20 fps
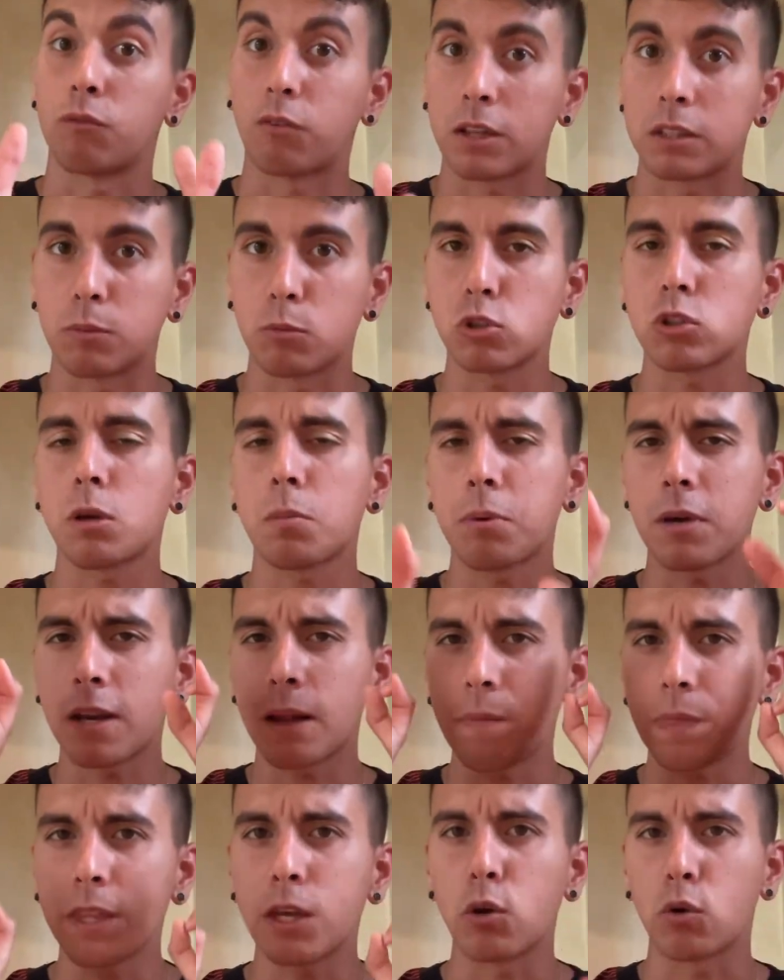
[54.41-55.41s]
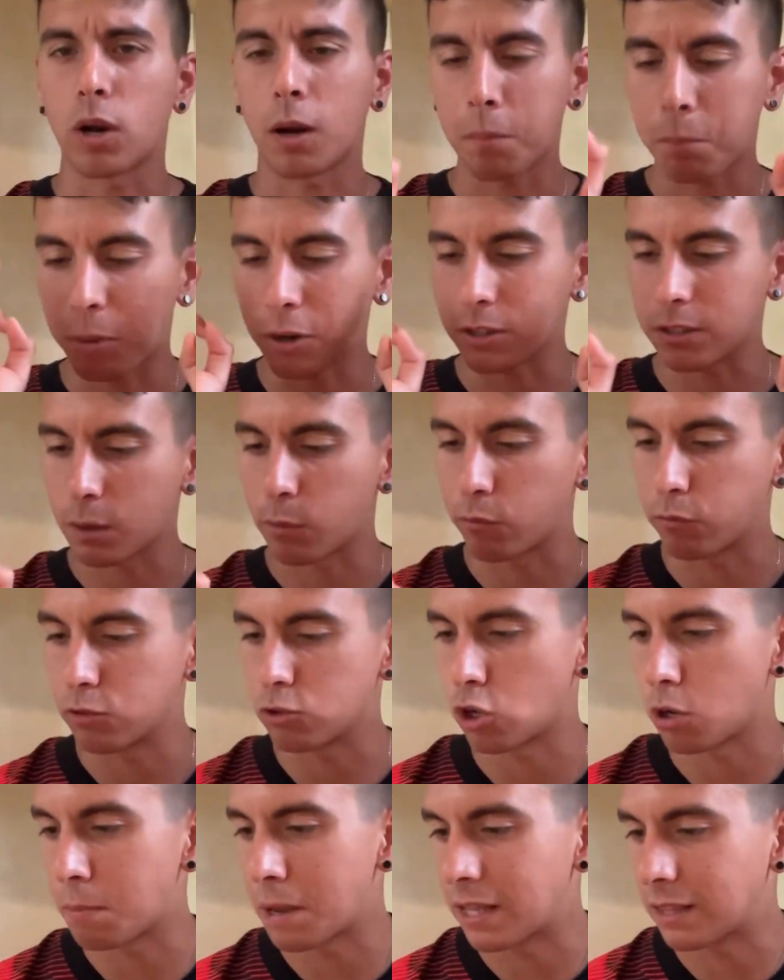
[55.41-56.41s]
Fatemelo sapere e ora partiamo
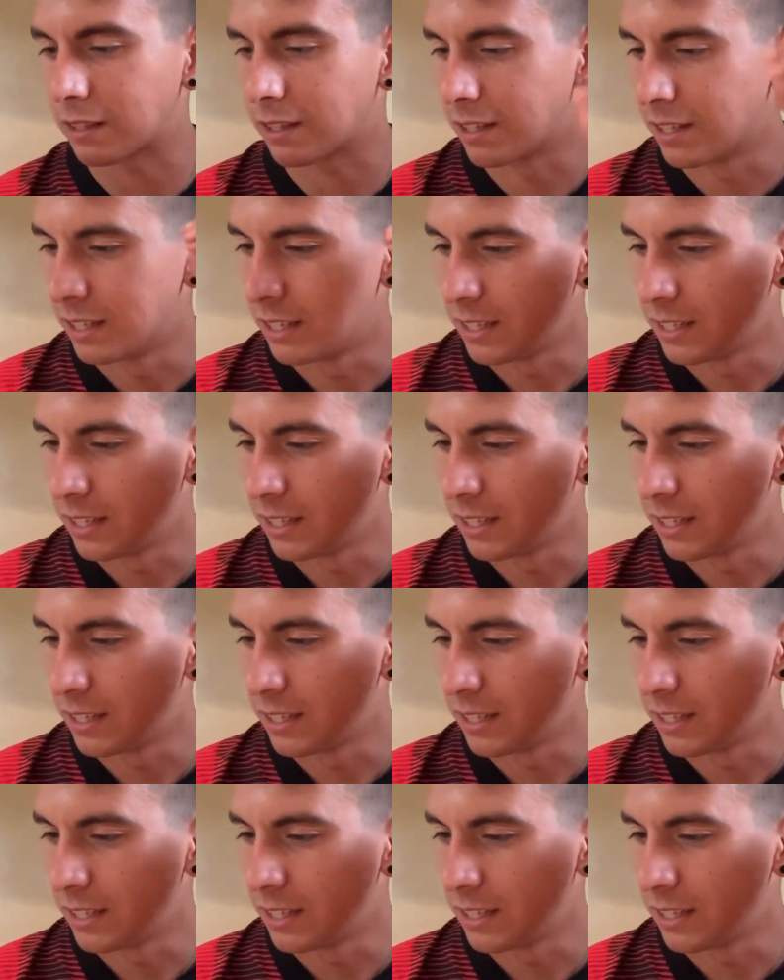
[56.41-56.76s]
ufficialmente.